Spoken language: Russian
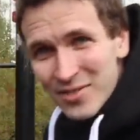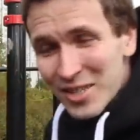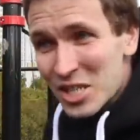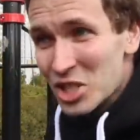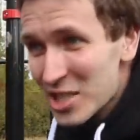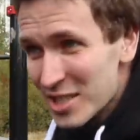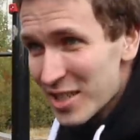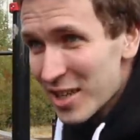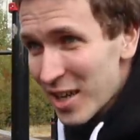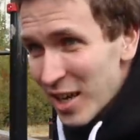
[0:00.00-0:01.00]
Вы
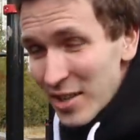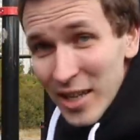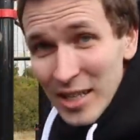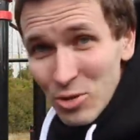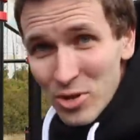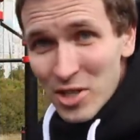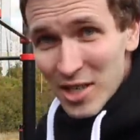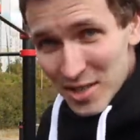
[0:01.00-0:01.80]
лежите на турнике.